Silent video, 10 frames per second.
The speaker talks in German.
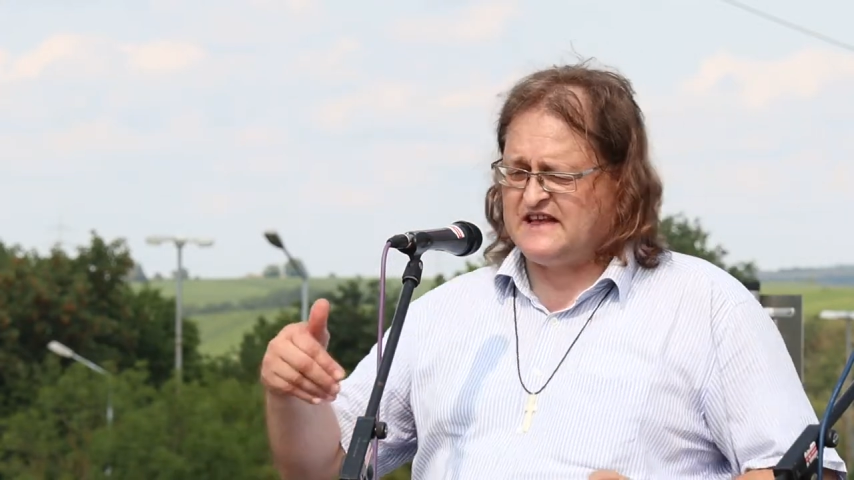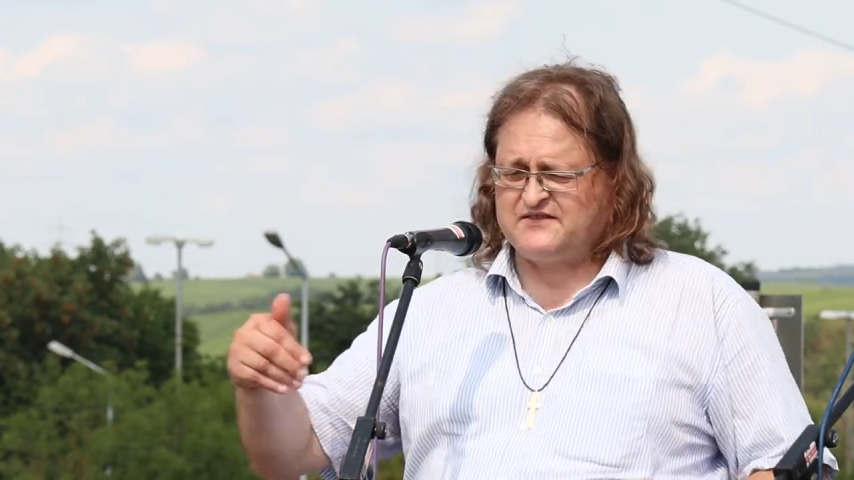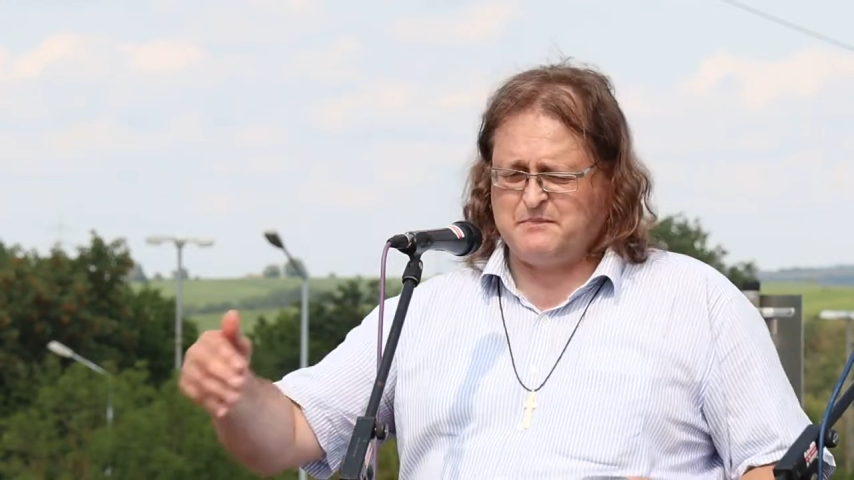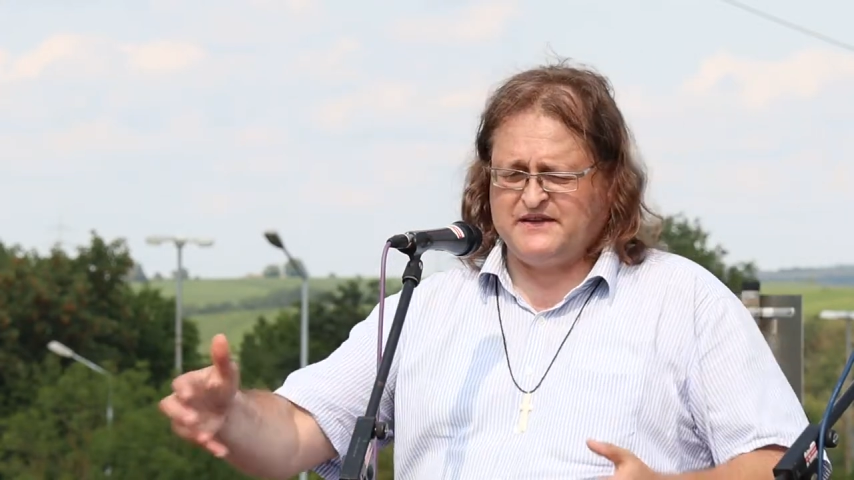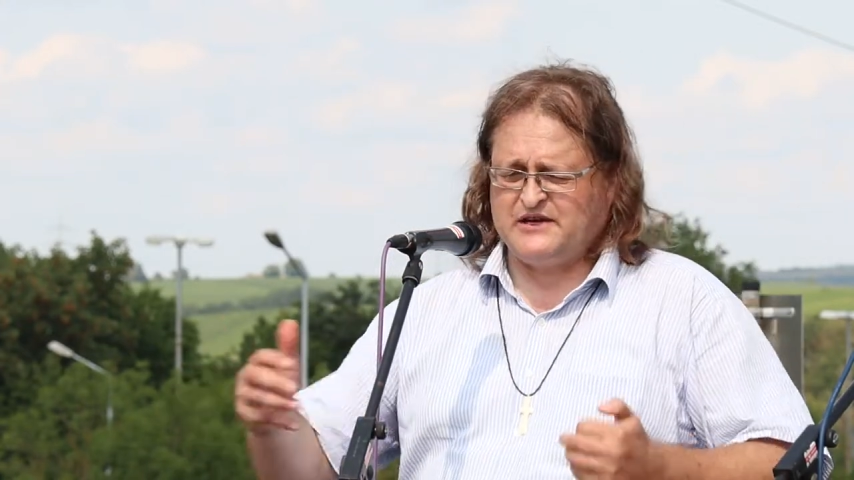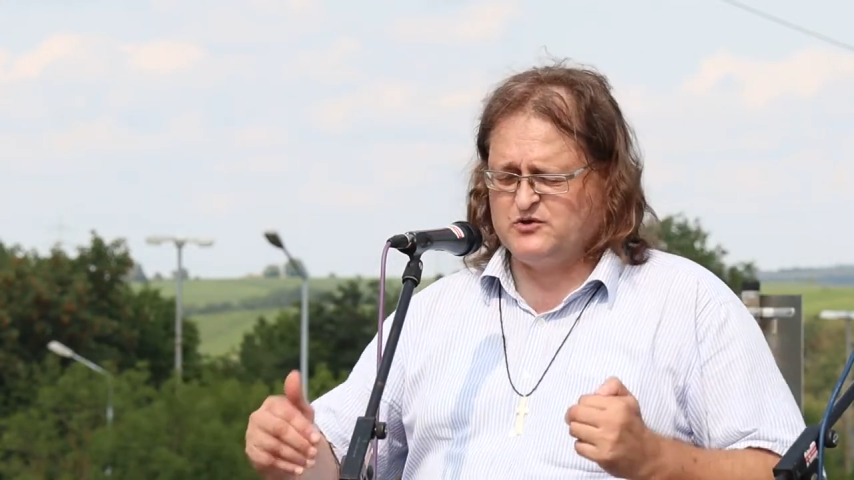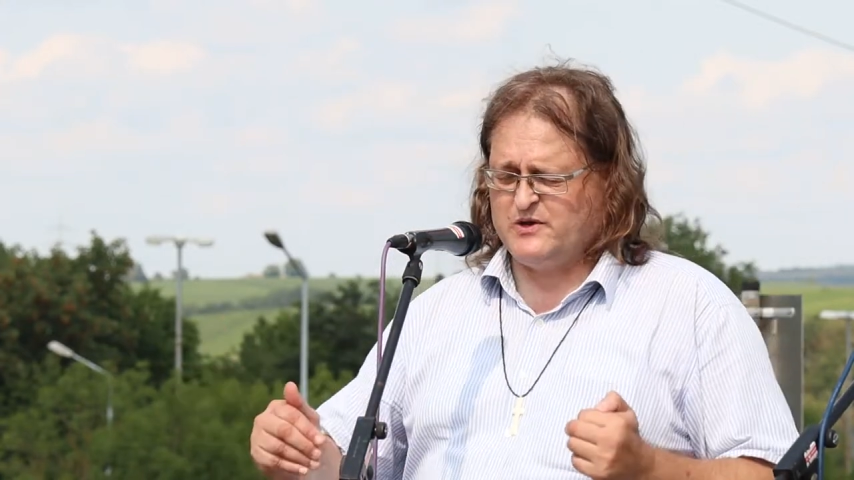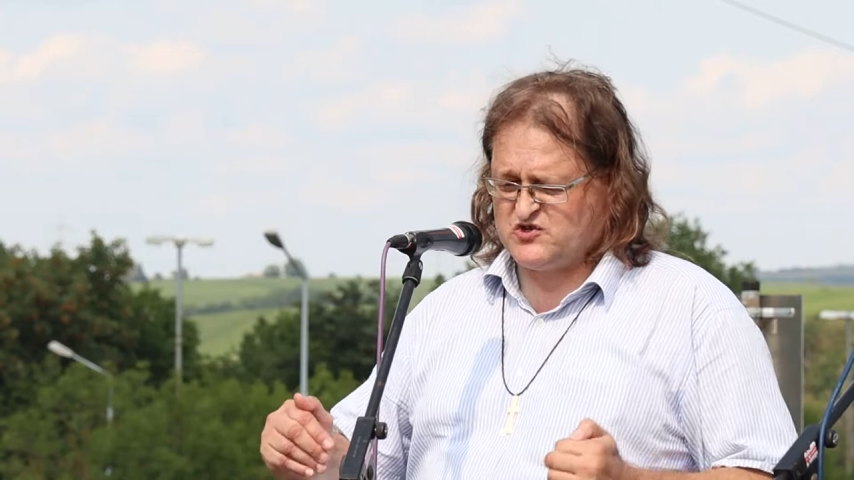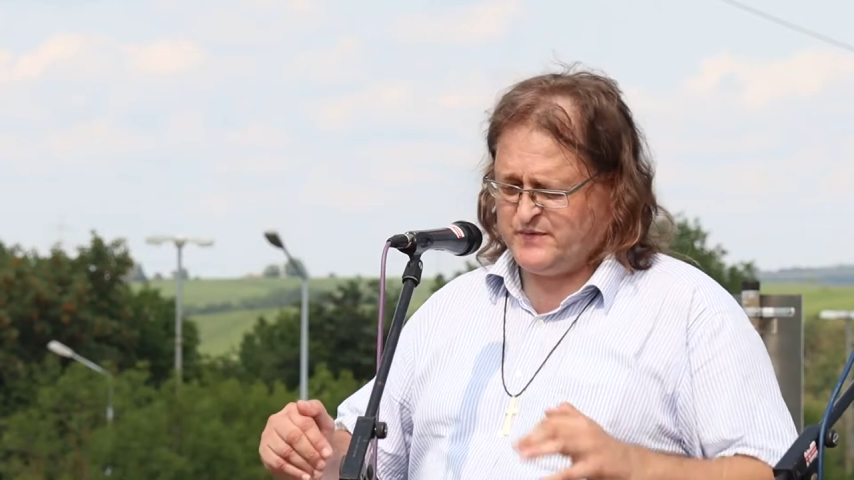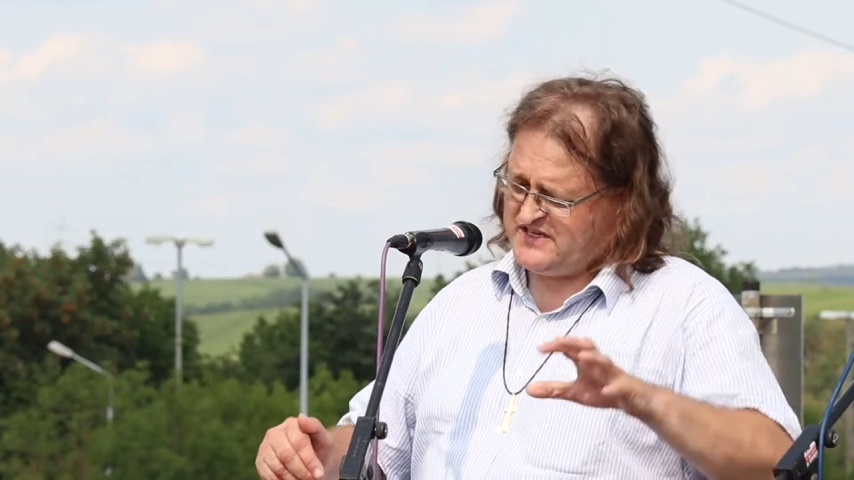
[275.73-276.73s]
dass man
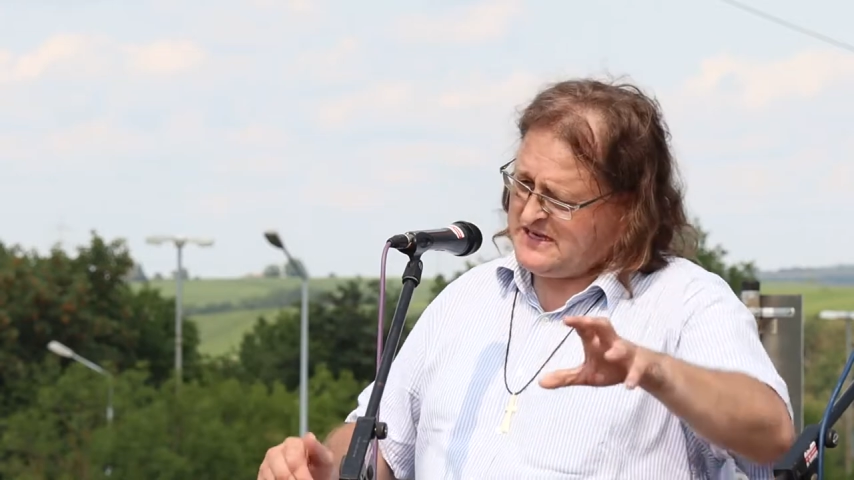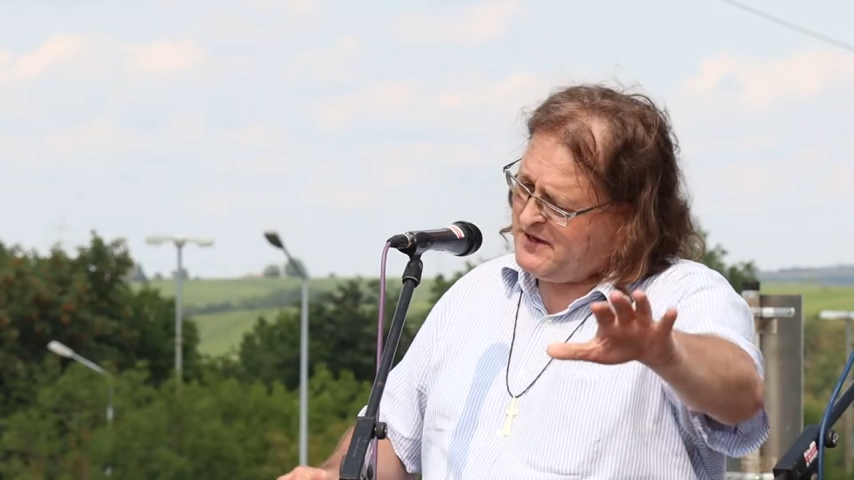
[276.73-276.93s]
darüber spricht.